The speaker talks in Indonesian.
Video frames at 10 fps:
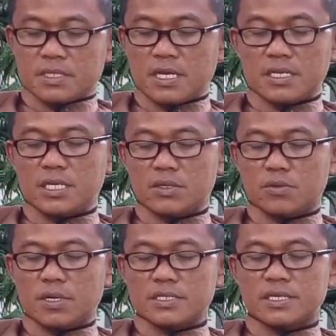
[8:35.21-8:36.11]
dan
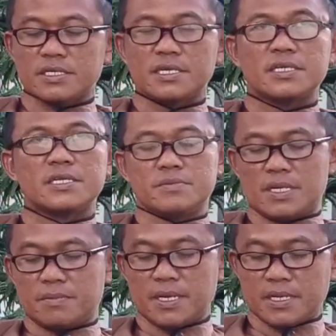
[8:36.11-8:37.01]
lingkungan terjadi di
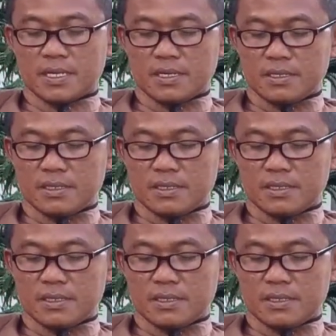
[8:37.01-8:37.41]
mana-mana.